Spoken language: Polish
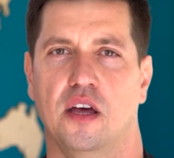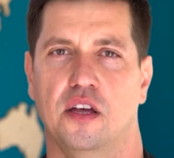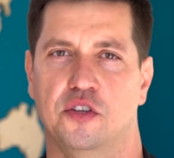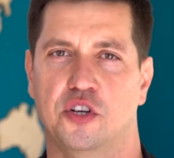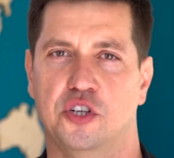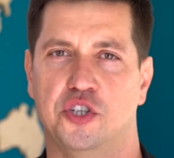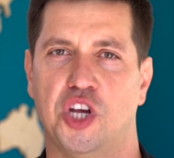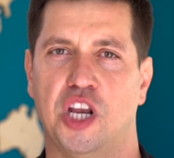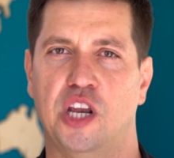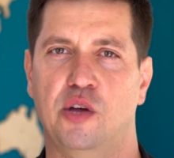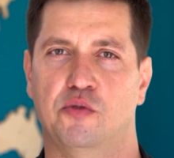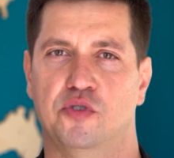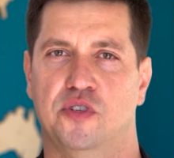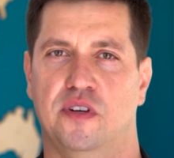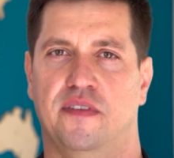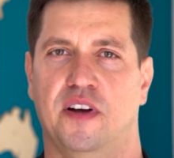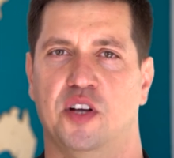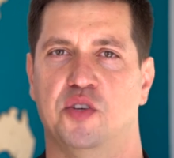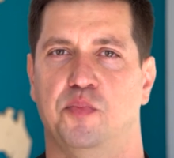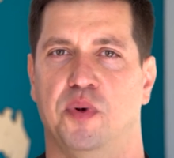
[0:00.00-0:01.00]
Nie chcieli
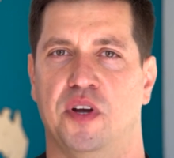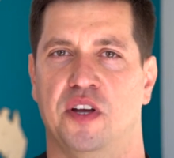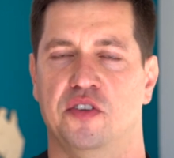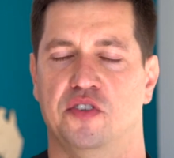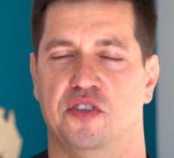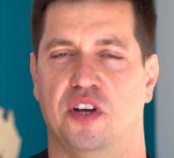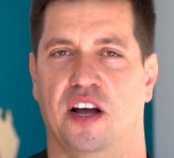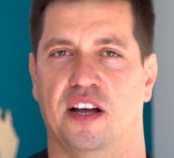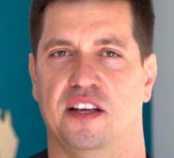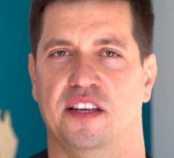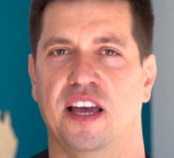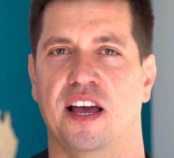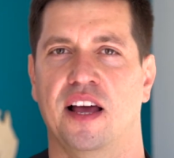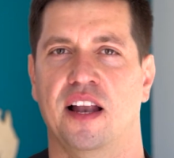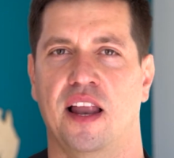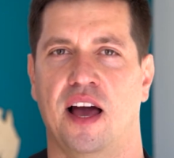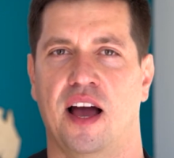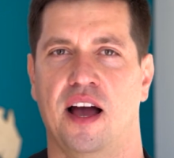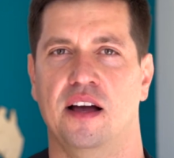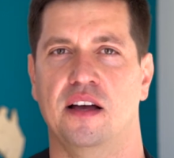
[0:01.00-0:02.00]
używać pojęcia
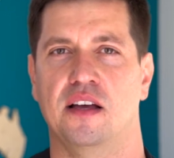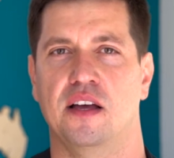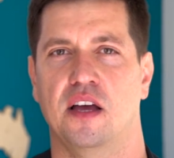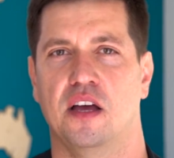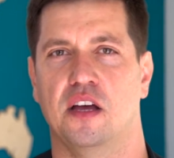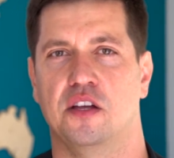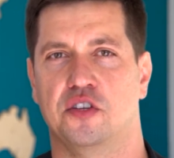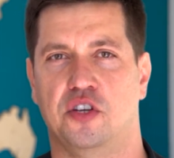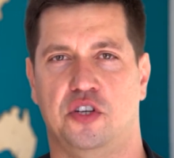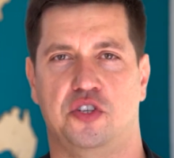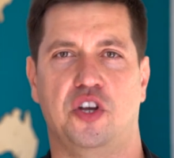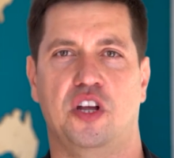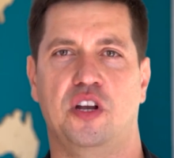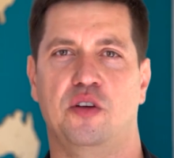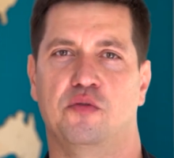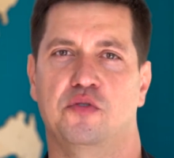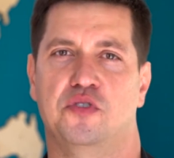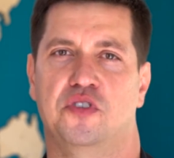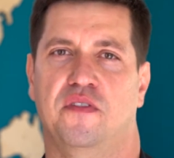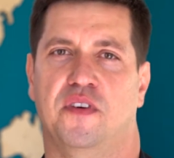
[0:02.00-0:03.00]
giela, nie chcieli
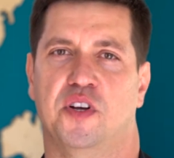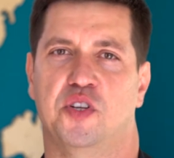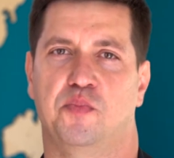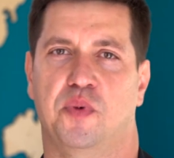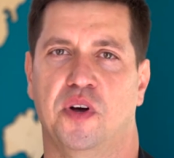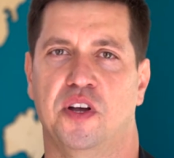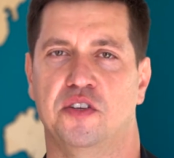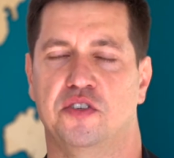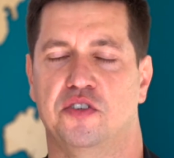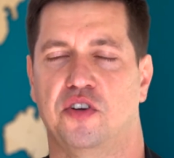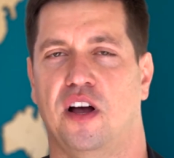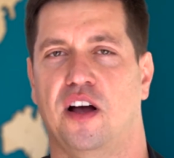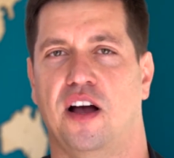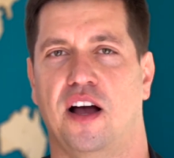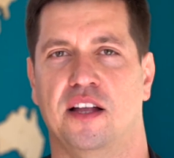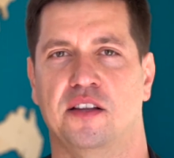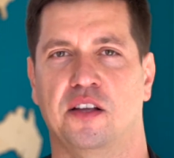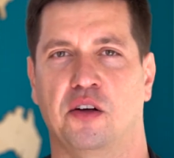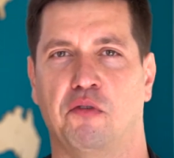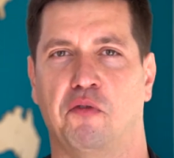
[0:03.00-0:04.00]
używać pojęcia
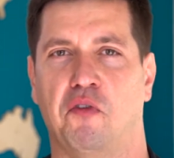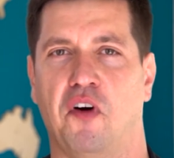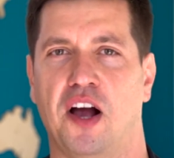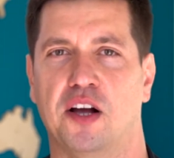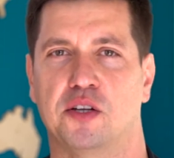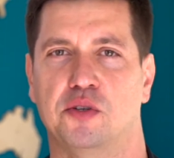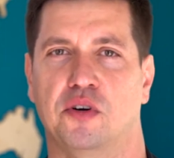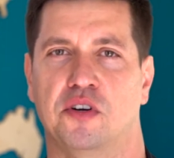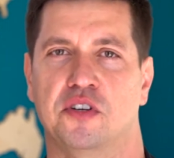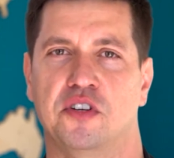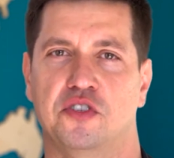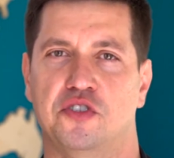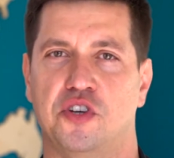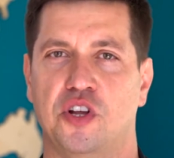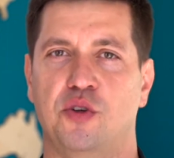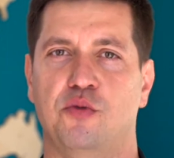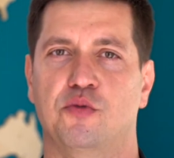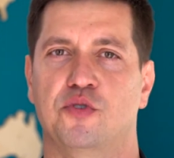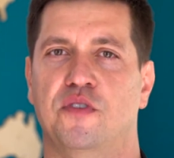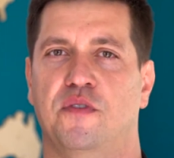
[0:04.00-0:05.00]
Adam Factor, nie
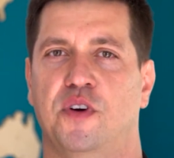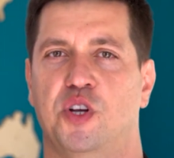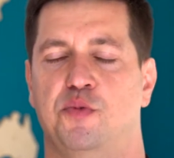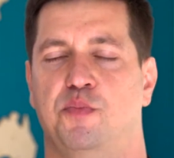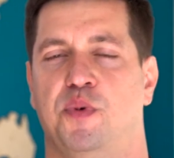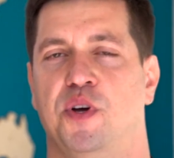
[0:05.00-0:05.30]
chcieli używać